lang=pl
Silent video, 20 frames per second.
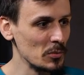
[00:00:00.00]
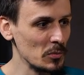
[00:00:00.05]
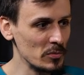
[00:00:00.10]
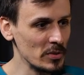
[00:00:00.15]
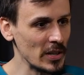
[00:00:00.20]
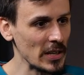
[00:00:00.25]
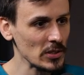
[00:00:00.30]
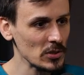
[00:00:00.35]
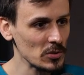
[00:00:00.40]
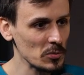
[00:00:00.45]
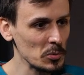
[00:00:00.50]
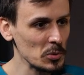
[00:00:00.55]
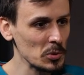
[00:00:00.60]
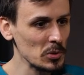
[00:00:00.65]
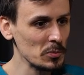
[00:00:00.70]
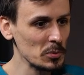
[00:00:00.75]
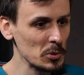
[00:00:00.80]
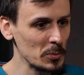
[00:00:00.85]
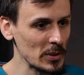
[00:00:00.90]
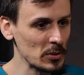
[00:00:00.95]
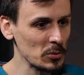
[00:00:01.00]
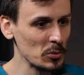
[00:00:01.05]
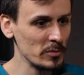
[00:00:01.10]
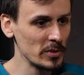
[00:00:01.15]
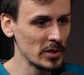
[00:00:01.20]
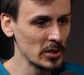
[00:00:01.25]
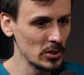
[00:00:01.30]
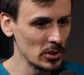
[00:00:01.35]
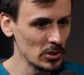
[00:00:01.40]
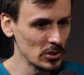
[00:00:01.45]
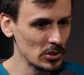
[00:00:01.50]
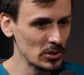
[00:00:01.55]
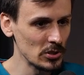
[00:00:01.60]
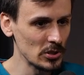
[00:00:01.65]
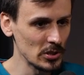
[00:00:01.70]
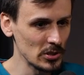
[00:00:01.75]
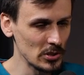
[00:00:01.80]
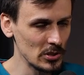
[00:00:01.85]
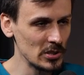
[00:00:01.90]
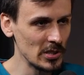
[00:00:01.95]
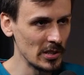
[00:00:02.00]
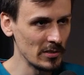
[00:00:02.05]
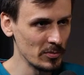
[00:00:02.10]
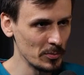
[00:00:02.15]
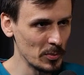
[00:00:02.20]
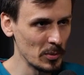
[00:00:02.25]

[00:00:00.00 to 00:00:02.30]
większ, w przypadku większości tych drzew